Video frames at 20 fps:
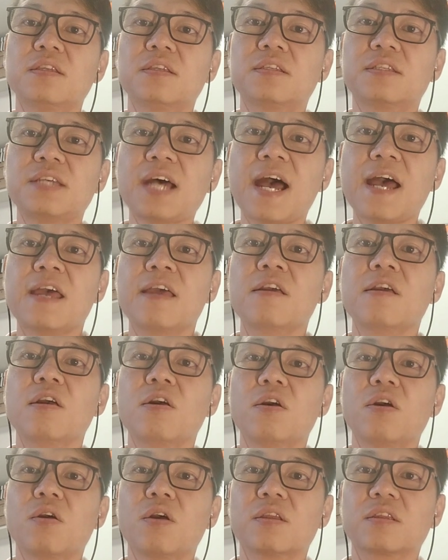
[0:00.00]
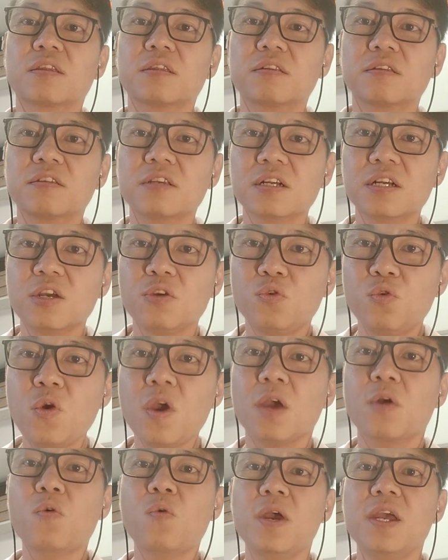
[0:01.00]
在这个
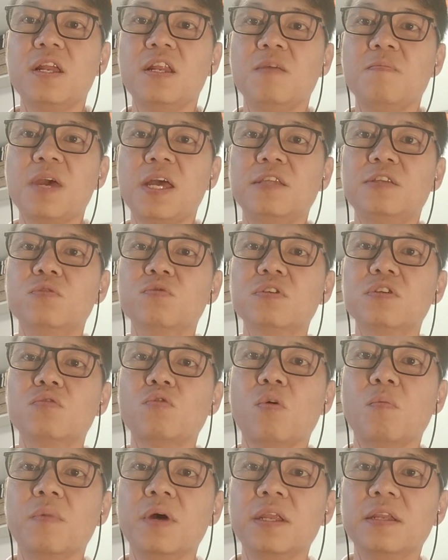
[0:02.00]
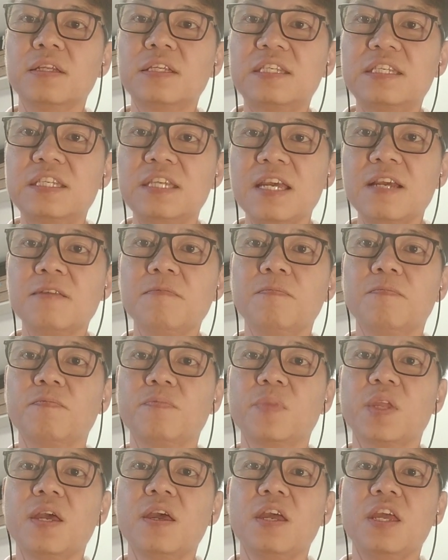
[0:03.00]
月柜里面，就是我们心，
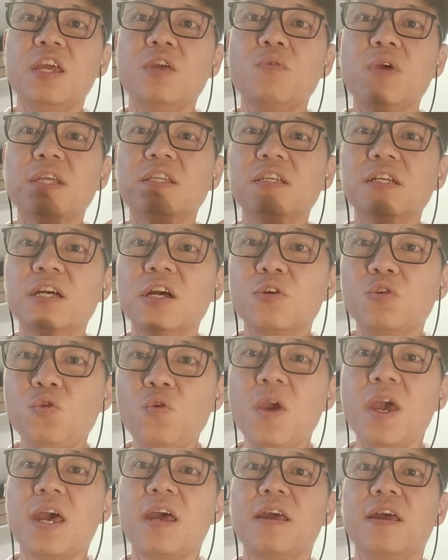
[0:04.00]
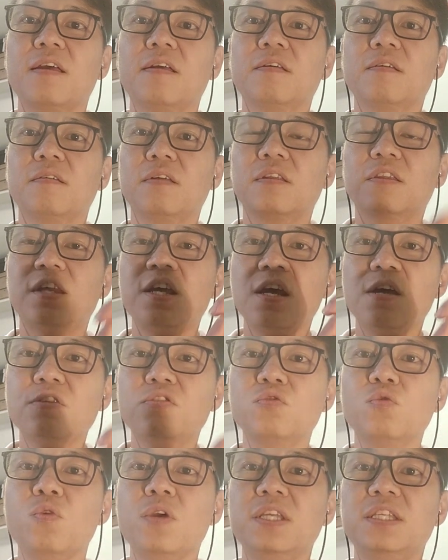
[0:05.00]
因为这个月，天
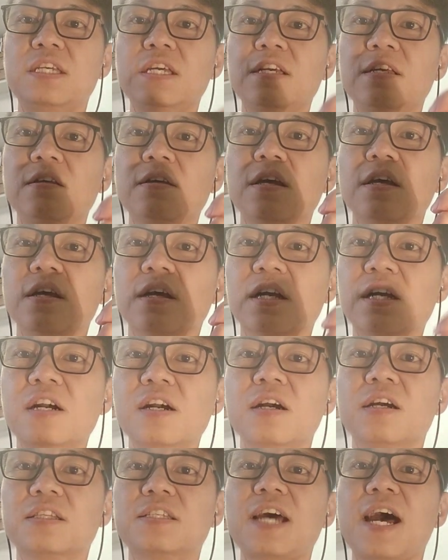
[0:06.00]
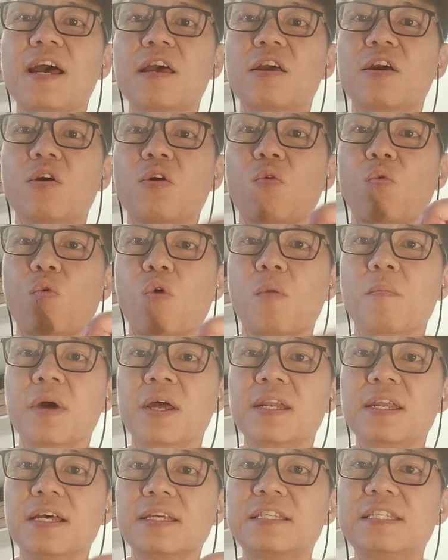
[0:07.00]
主已经刻在我们
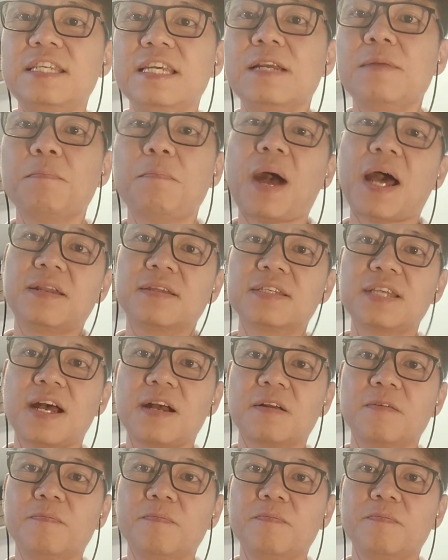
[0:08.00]
的心板上。